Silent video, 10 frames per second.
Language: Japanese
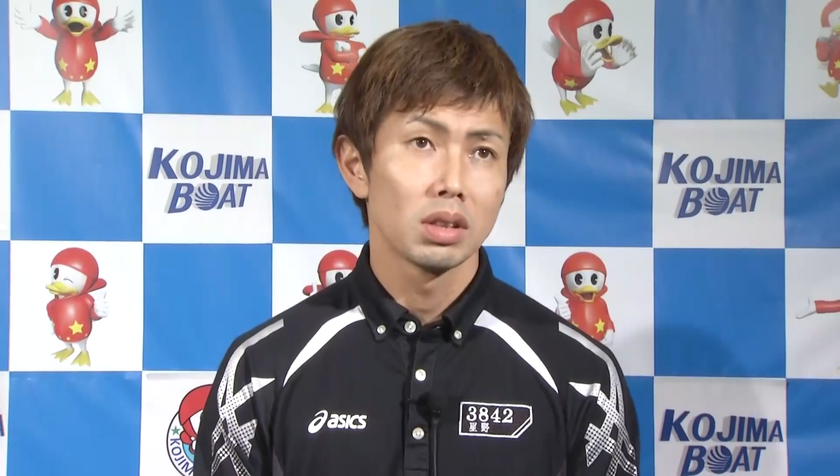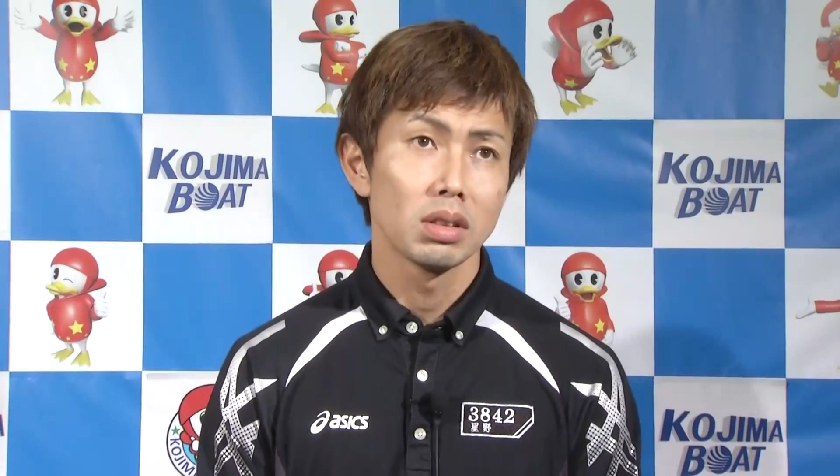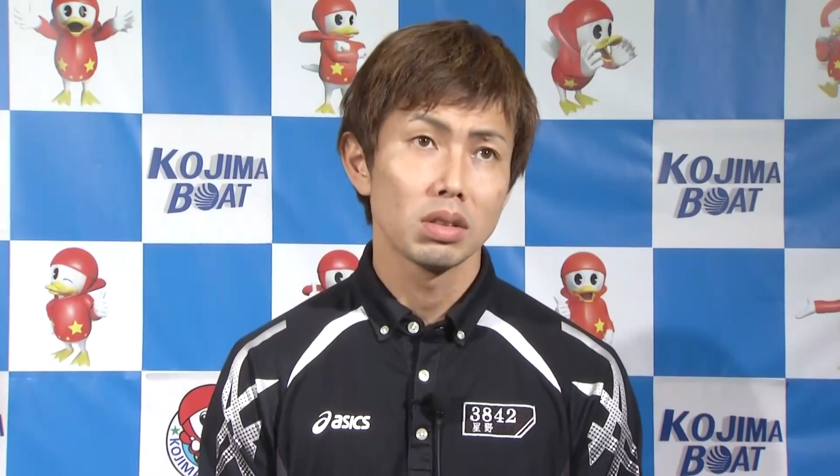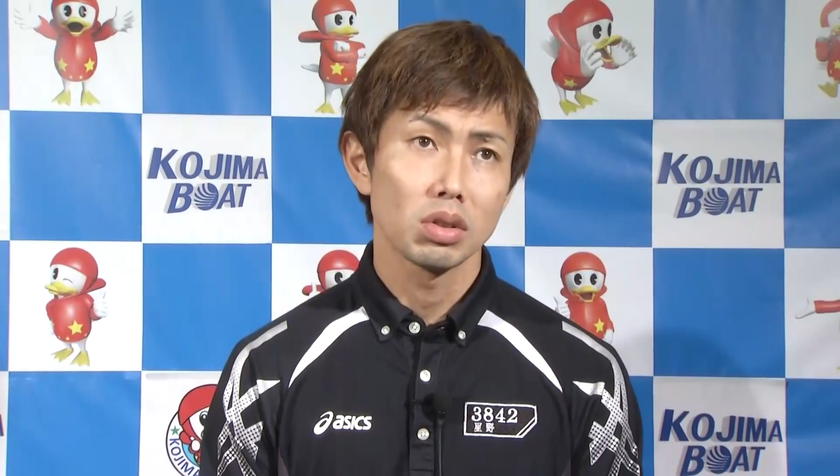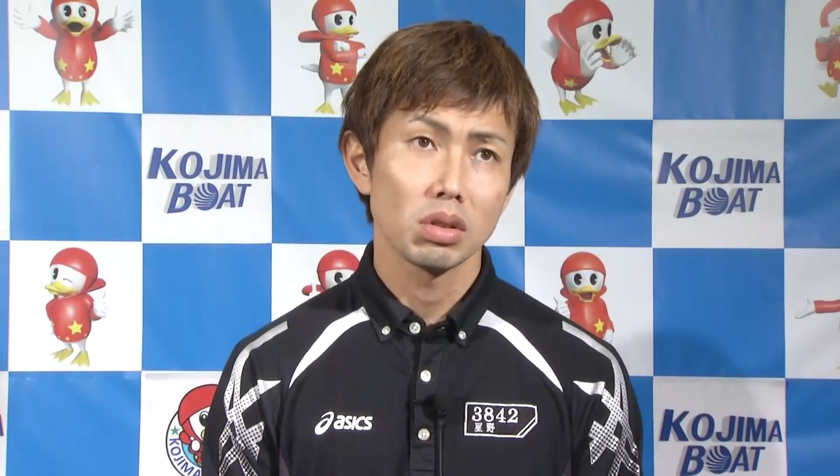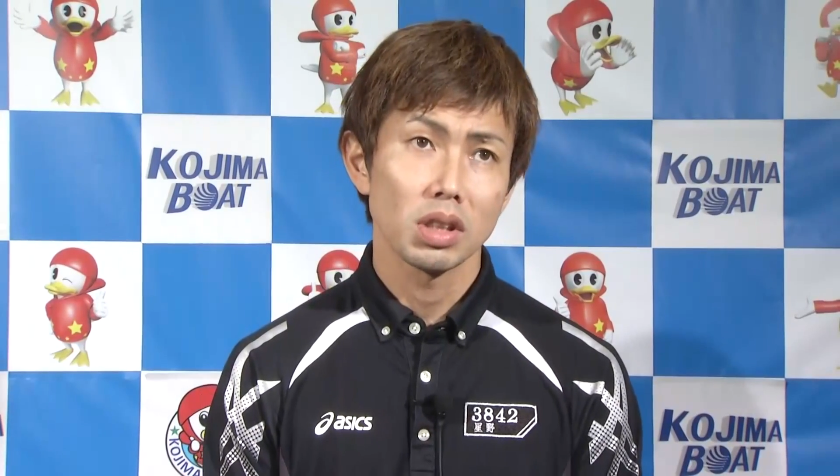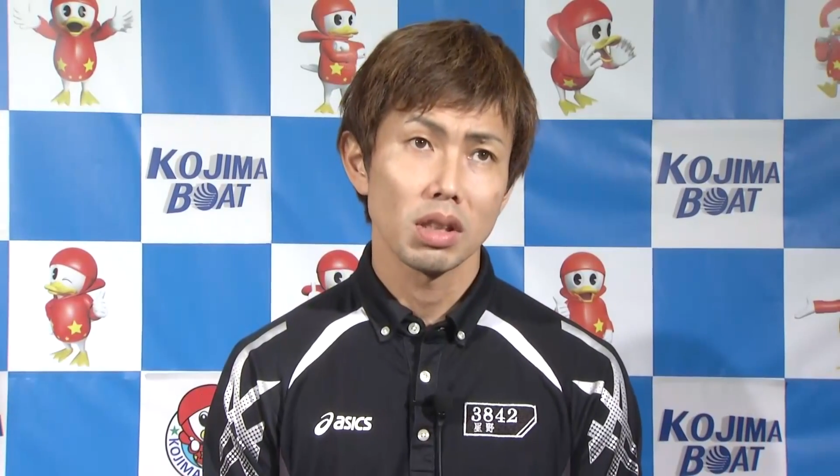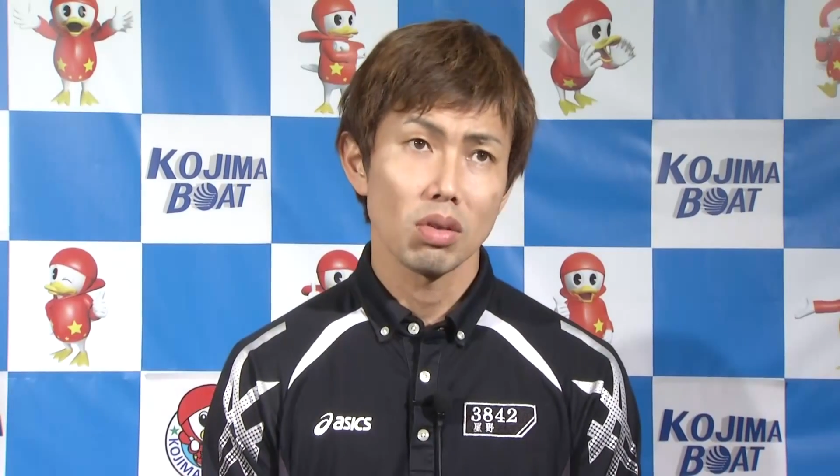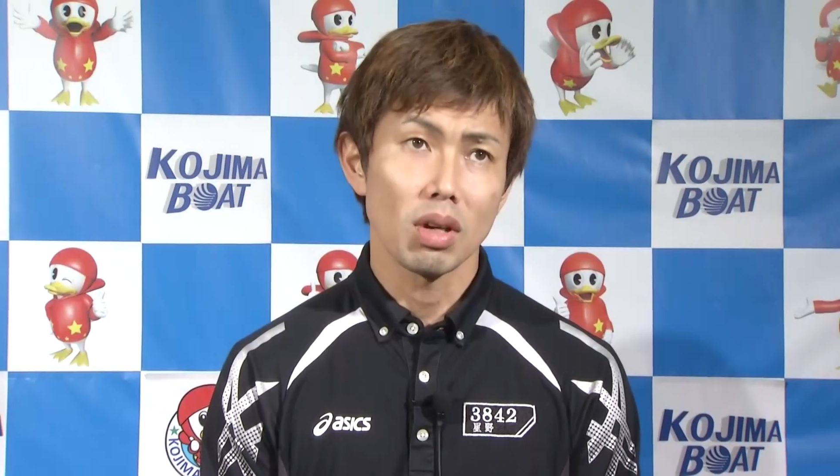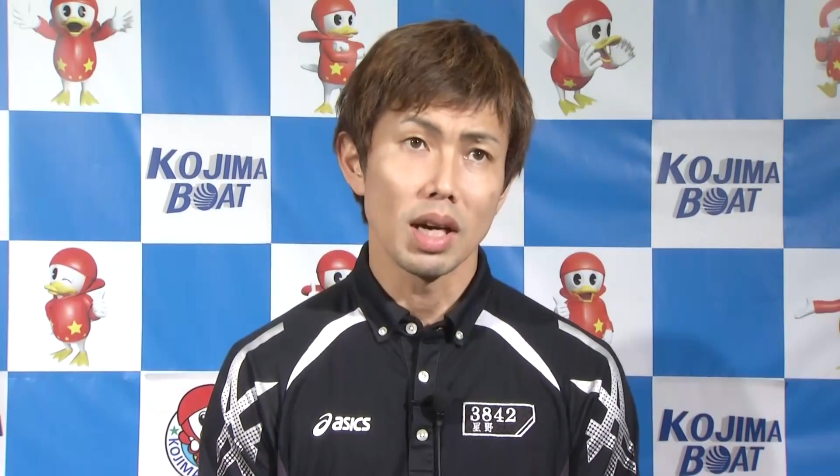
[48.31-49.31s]
うん直
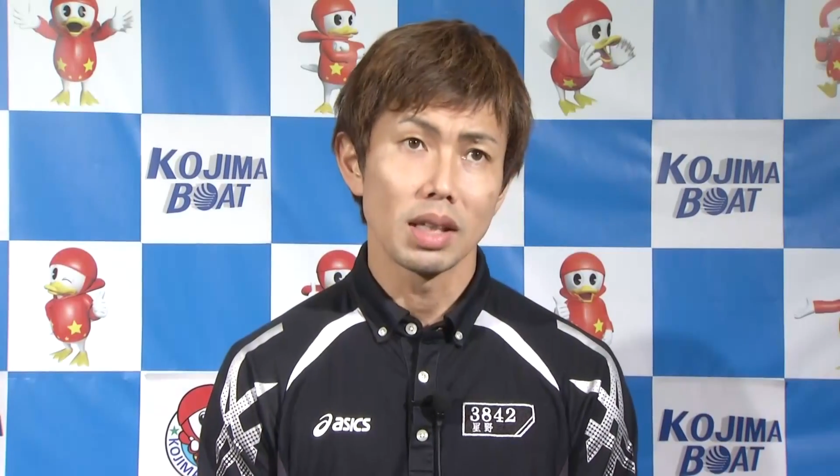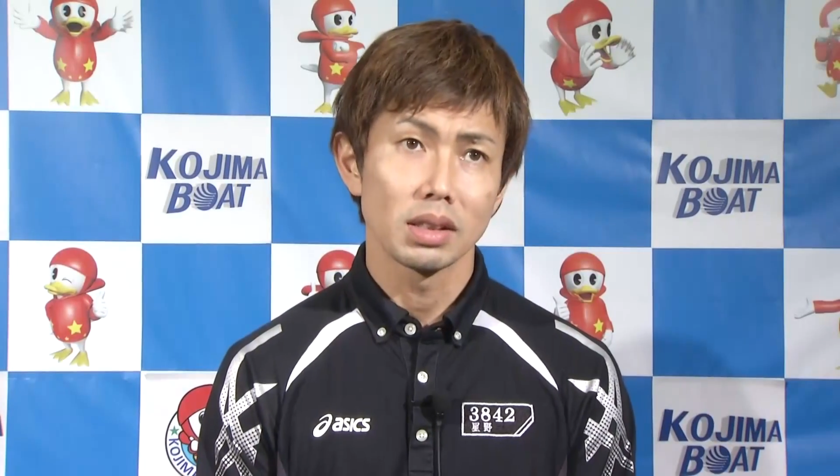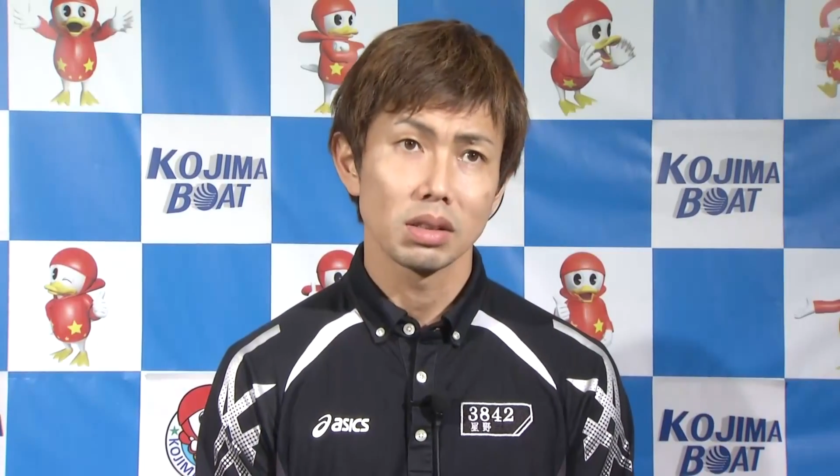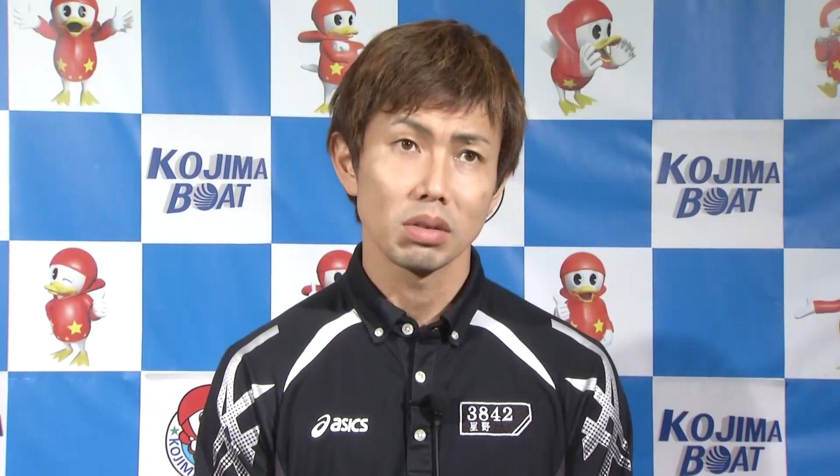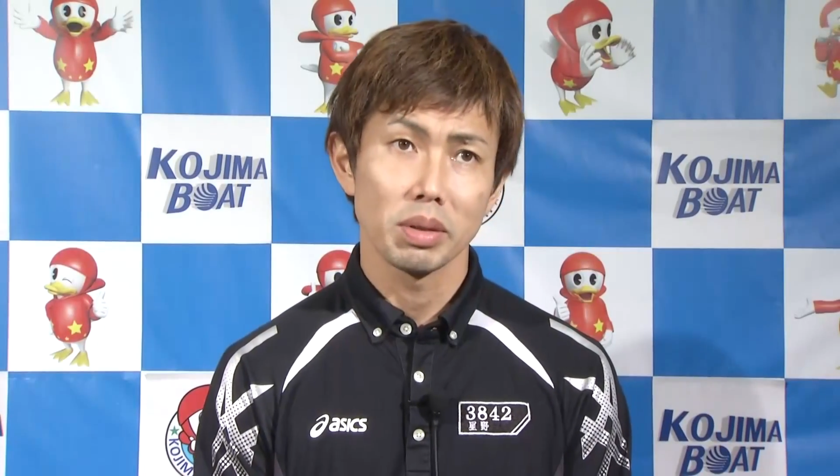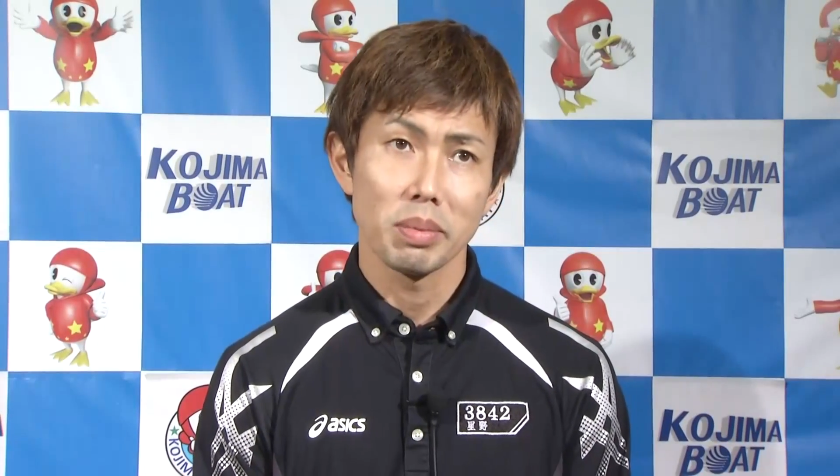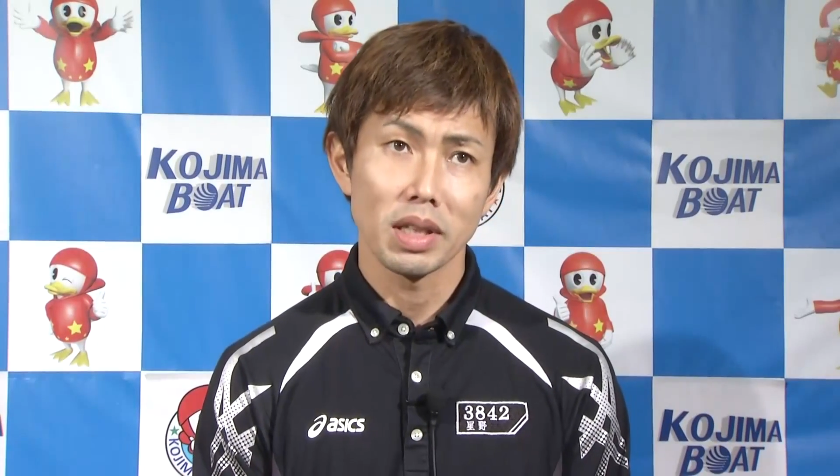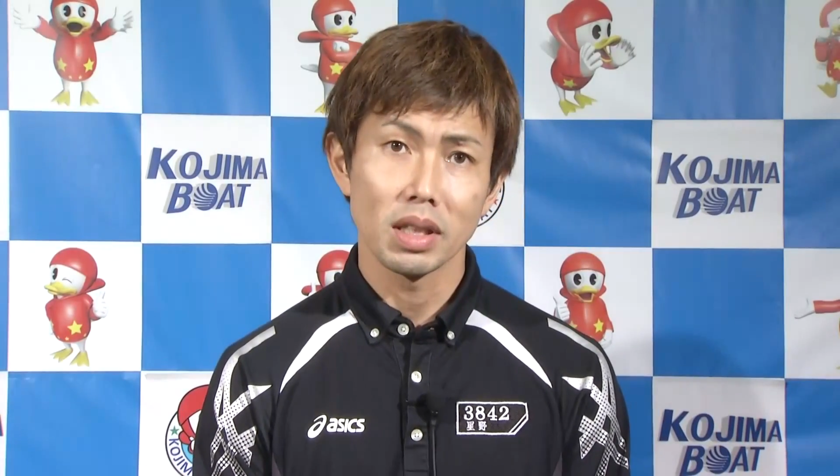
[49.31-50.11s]
線とかその辺ま